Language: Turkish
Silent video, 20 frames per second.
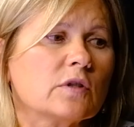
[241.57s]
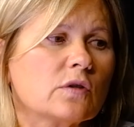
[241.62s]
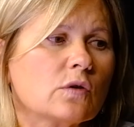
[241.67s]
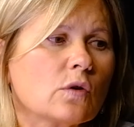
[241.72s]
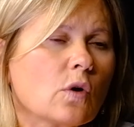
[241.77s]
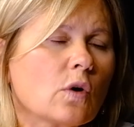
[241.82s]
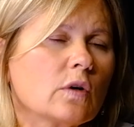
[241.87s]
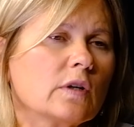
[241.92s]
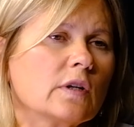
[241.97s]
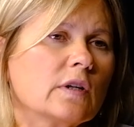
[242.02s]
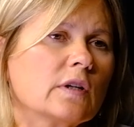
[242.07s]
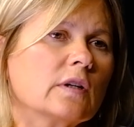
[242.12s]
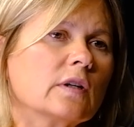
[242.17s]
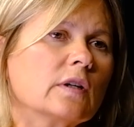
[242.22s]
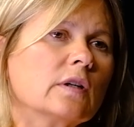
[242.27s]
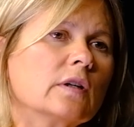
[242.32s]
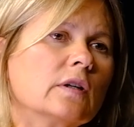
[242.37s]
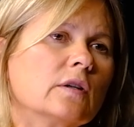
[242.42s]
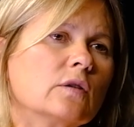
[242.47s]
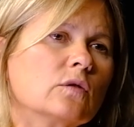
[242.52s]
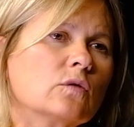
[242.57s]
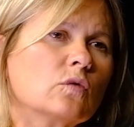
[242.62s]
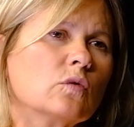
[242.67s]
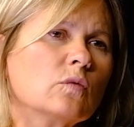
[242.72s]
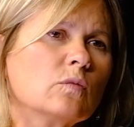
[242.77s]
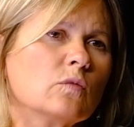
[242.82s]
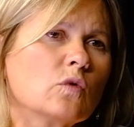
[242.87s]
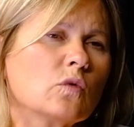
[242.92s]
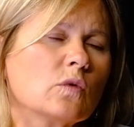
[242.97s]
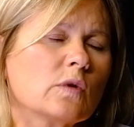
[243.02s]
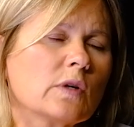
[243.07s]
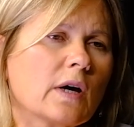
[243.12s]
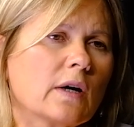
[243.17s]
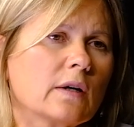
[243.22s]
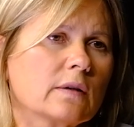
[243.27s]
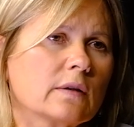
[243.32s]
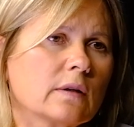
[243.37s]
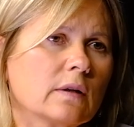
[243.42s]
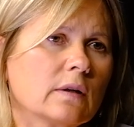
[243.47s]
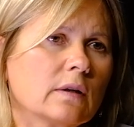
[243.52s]
şöyle, e, tüm
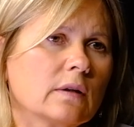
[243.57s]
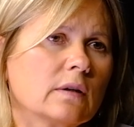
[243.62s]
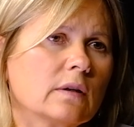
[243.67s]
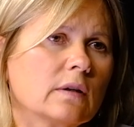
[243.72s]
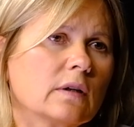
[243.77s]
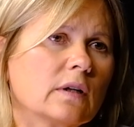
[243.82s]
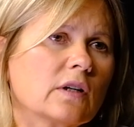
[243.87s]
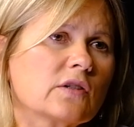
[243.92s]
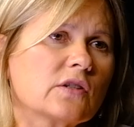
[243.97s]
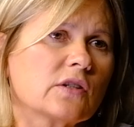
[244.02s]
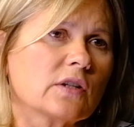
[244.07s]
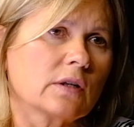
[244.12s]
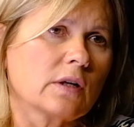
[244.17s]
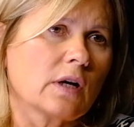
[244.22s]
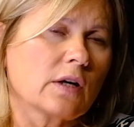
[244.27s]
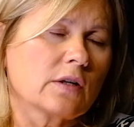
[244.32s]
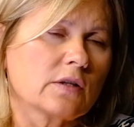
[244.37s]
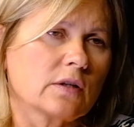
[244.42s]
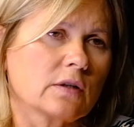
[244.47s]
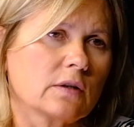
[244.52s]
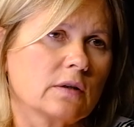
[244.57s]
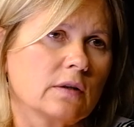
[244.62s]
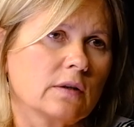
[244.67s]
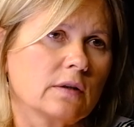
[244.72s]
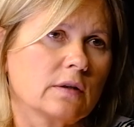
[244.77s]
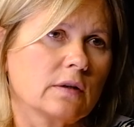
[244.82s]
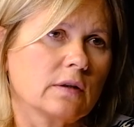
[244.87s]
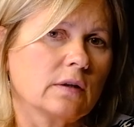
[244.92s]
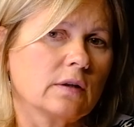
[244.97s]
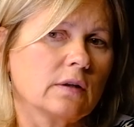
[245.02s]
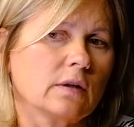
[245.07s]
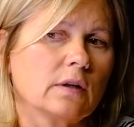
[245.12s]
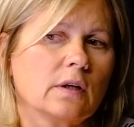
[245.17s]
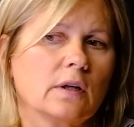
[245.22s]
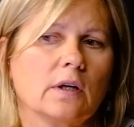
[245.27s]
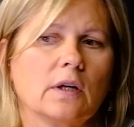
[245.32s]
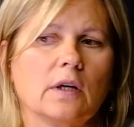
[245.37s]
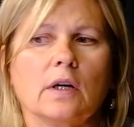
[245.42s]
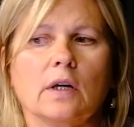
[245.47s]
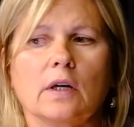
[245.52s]
dünyada aşı karşıtları
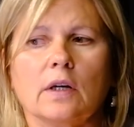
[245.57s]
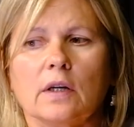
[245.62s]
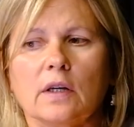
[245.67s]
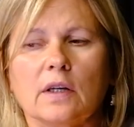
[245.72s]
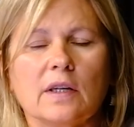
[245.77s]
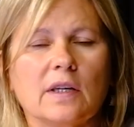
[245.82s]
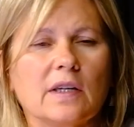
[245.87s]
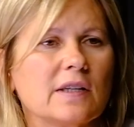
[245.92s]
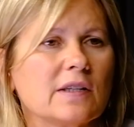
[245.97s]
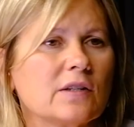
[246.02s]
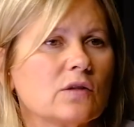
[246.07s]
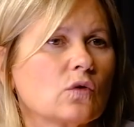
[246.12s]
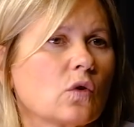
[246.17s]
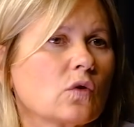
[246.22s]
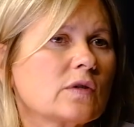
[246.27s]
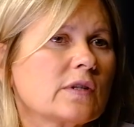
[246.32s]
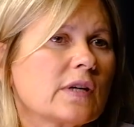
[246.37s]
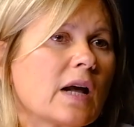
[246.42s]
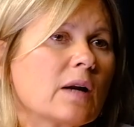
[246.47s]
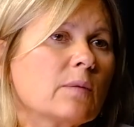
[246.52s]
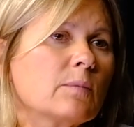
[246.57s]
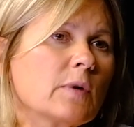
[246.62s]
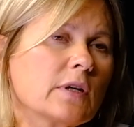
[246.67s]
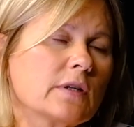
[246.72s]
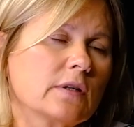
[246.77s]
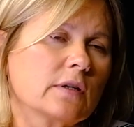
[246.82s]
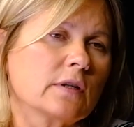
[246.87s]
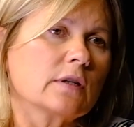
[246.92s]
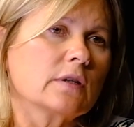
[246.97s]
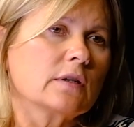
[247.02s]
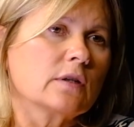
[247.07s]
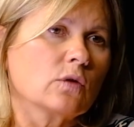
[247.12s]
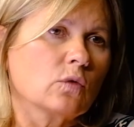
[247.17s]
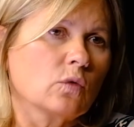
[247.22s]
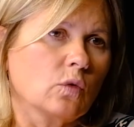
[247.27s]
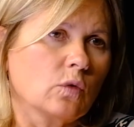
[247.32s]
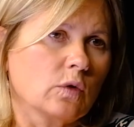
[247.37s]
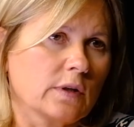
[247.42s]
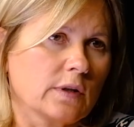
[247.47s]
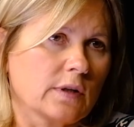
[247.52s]
e, sosyal medyayı da
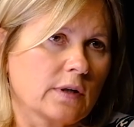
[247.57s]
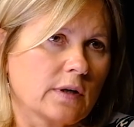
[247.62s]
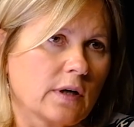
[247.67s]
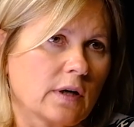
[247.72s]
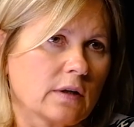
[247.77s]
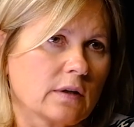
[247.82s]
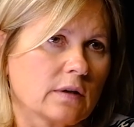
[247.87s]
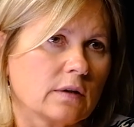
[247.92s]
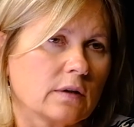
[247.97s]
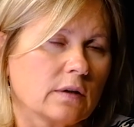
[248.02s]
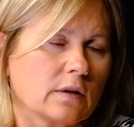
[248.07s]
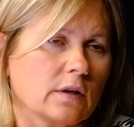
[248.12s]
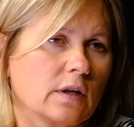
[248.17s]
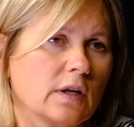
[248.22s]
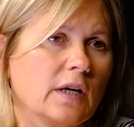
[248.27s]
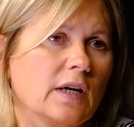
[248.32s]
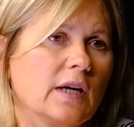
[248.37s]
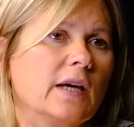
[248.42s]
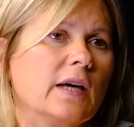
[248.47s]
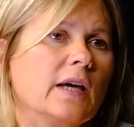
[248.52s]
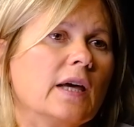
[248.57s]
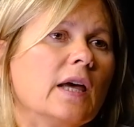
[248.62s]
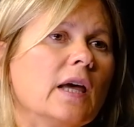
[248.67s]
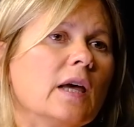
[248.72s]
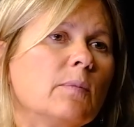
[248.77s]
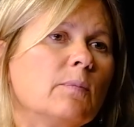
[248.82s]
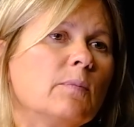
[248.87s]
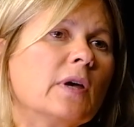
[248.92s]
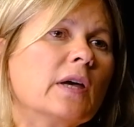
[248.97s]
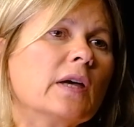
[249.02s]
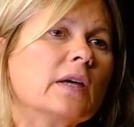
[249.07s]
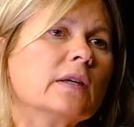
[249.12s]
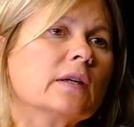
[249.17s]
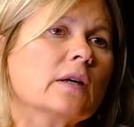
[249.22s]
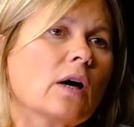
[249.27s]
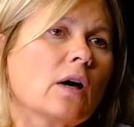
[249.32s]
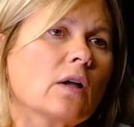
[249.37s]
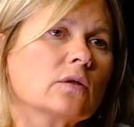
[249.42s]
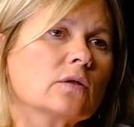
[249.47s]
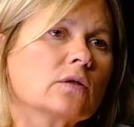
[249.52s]
kullanarak epey
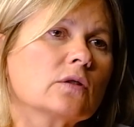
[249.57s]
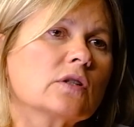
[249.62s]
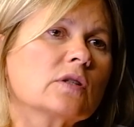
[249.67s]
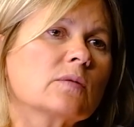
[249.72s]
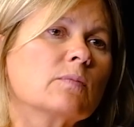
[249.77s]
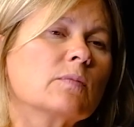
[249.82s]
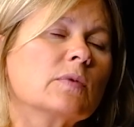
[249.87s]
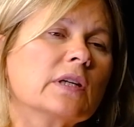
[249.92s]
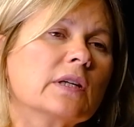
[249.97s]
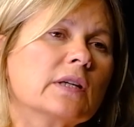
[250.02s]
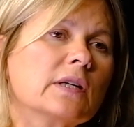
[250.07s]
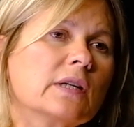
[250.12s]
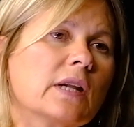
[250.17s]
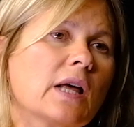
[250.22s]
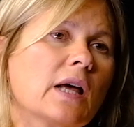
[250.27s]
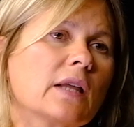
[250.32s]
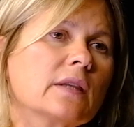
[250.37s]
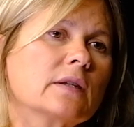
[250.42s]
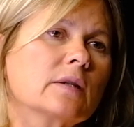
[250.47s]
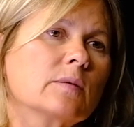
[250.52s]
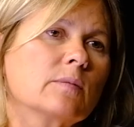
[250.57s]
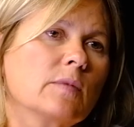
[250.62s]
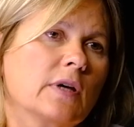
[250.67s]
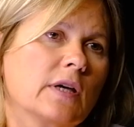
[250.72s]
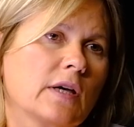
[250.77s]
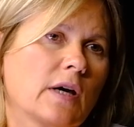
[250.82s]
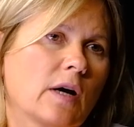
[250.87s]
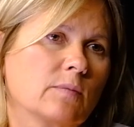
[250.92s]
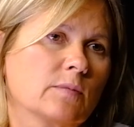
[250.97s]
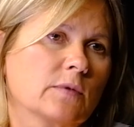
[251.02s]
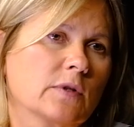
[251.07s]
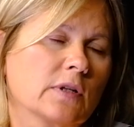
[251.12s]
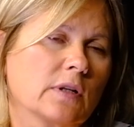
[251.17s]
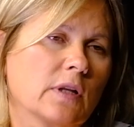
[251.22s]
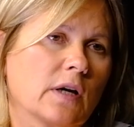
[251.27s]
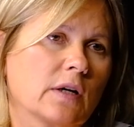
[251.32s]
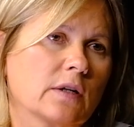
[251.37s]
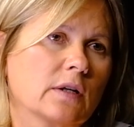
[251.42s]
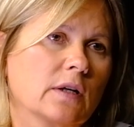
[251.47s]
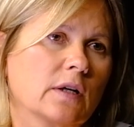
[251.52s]
yanlış bilgilendirme
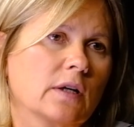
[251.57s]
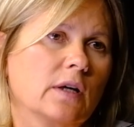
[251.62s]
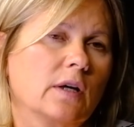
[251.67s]
yaptılar. Hı hı.